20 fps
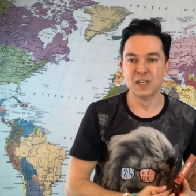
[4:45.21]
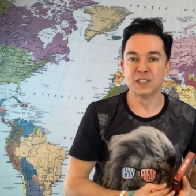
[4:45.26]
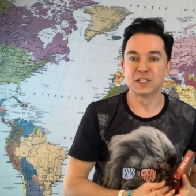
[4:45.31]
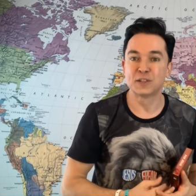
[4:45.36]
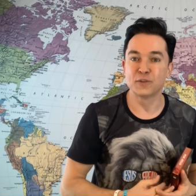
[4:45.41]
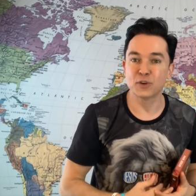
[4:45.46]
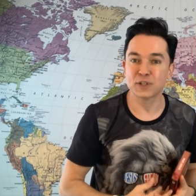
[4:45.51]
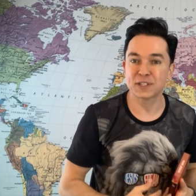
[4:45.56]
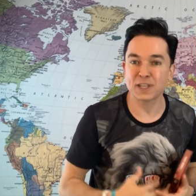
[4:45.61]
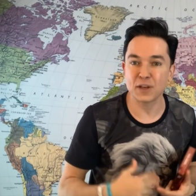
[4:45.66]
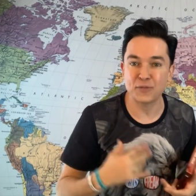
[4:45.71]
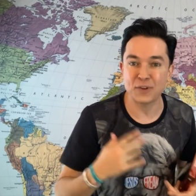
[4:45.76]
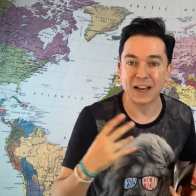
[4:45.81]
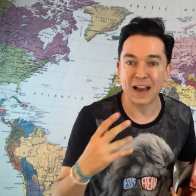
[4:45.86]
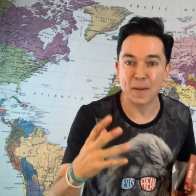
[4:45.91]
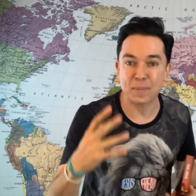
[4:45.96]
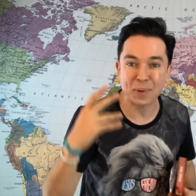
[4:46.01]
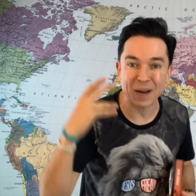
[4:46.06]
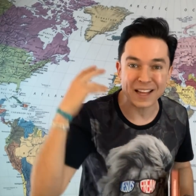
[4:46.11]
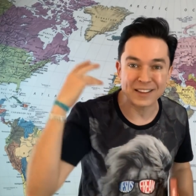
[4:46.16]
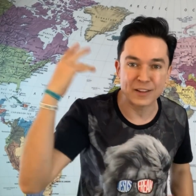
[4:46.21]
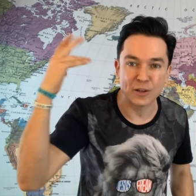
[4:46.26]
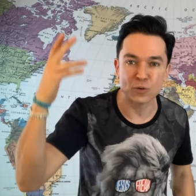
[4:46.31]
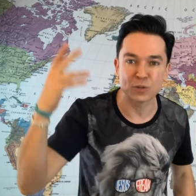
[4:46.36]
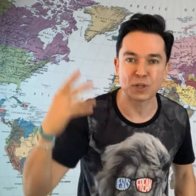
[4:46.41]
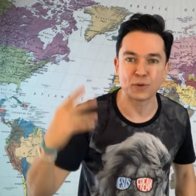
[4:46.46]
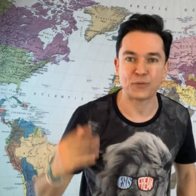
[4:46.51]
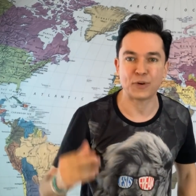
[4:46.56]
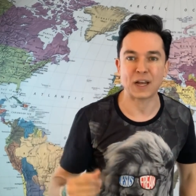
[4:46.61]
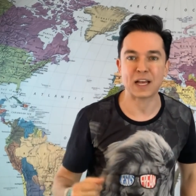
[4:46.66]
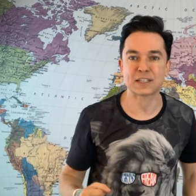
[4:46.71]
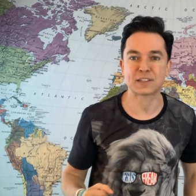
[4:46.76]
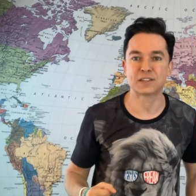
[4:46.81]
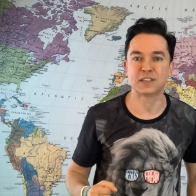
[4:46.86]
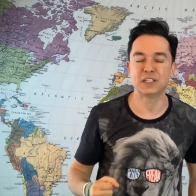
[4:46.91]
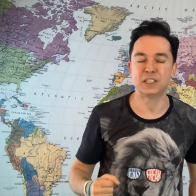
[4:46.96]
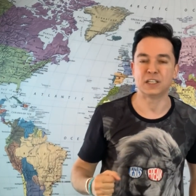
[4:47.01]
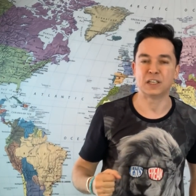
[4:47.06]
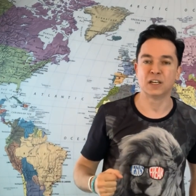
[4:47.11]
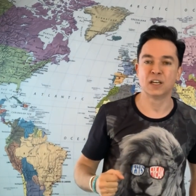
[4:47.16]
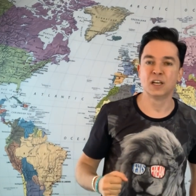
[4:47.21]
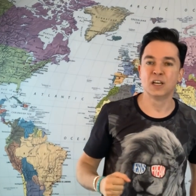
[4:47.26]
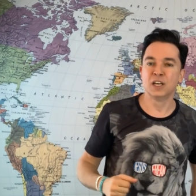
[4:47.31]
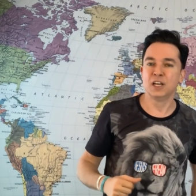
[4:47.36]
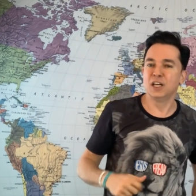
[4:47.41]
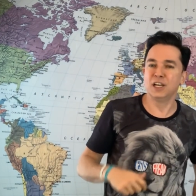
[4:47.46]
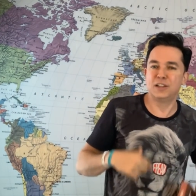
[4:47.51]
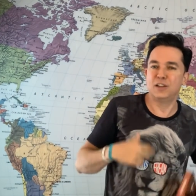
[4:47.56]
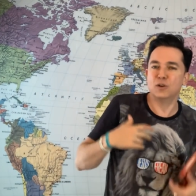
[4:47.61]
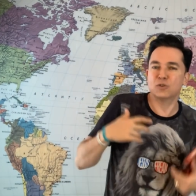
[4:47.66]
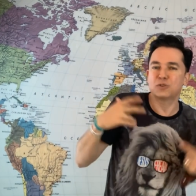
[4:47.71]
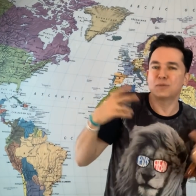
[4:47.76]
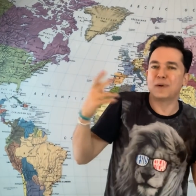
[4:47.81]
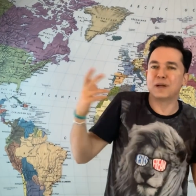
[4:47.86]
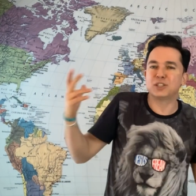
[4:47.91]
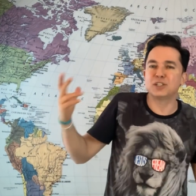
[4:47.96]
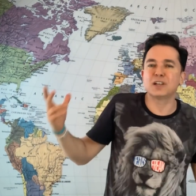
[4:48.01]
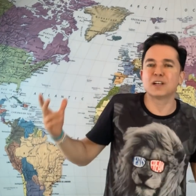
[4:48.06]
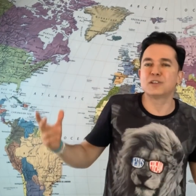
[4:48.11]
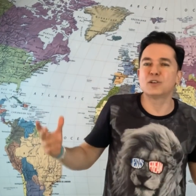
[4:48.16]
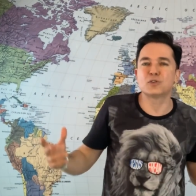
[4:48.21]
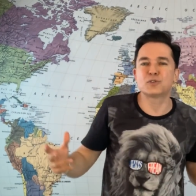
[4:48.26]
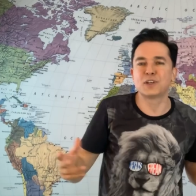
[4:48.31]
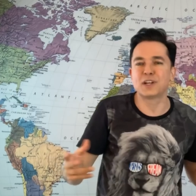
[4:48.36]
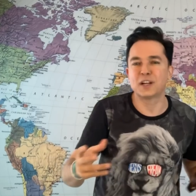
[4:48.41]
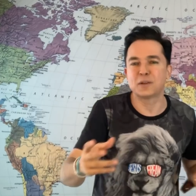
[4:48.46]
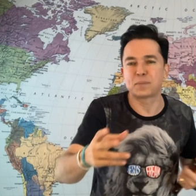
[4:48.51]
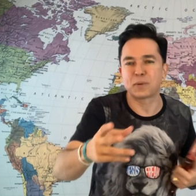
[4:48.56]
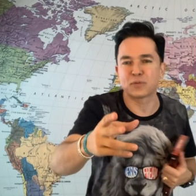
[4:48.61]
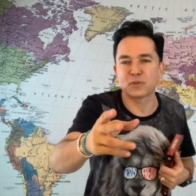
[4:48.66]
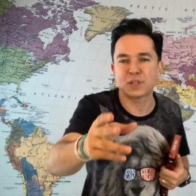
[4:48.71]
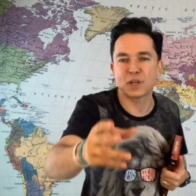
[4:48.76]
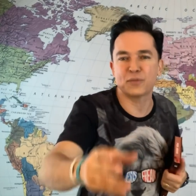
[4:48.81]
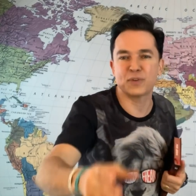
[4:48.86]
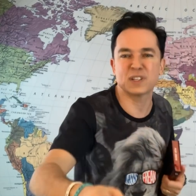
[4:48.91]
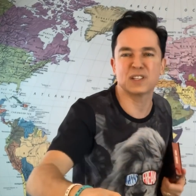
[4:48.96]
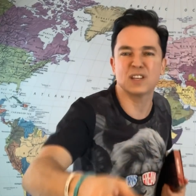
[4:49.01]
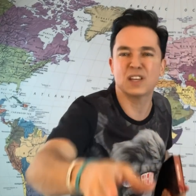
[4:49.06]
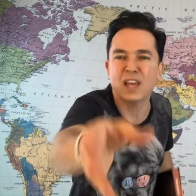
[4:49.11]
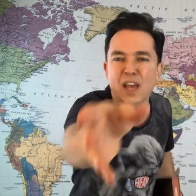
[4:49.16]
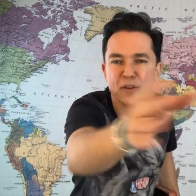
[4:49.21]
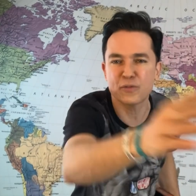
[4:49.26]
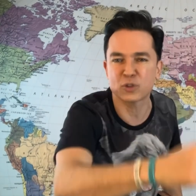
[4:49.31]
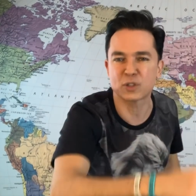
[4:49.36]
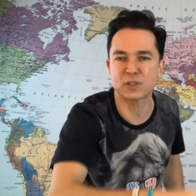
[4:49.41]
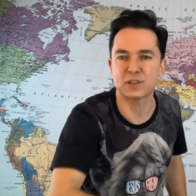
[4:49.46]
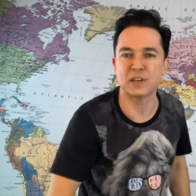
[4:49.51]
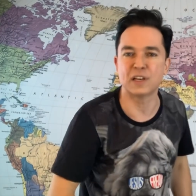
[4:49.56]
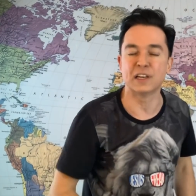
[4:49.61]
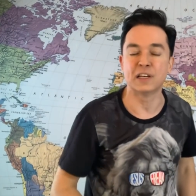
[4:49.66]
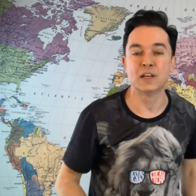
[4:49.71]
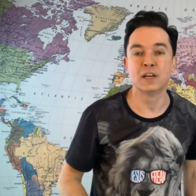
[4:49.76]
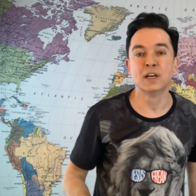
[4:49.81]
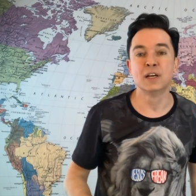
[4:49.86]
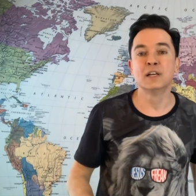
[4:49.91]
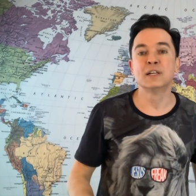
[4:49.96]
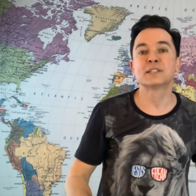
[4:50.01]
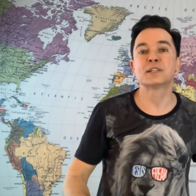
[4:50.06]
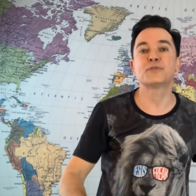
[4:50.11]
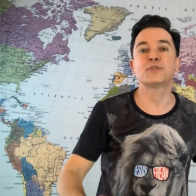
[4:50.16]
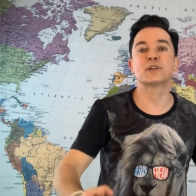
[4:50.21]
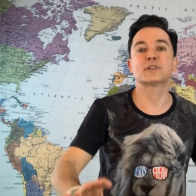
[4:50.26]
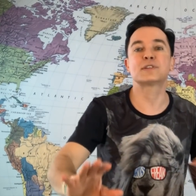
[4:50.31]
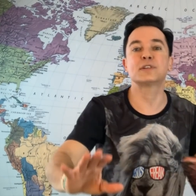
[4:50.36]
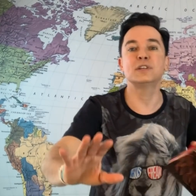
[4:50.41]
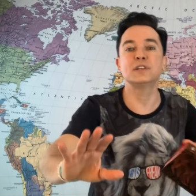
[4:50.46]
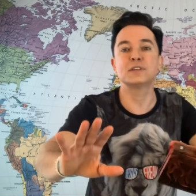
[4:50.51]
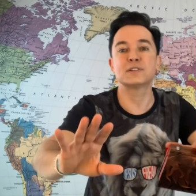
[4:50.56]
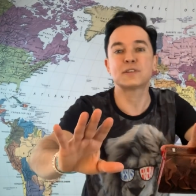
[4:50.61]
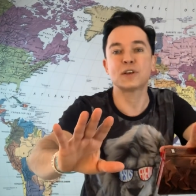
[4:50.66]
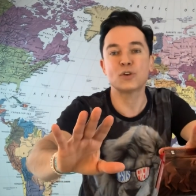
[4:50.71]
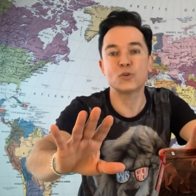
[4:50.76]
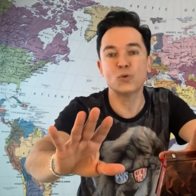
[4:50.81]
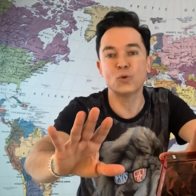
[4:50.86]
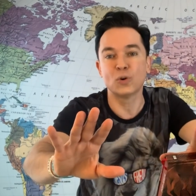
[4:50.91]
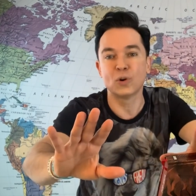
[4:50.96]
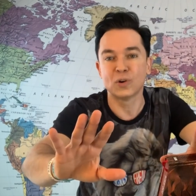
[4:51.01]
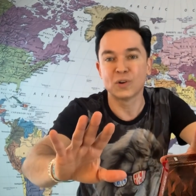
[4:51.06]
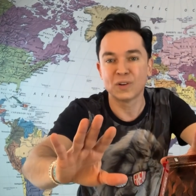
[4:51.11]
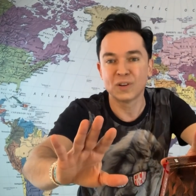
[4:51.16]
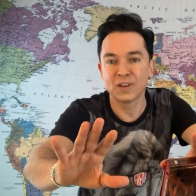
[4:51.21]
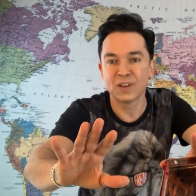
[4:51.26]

Se você virar para Deus e falar assim, e Deus, imagina Deus virando para você e falando assim: quem é você? Você fala assim: Senhor,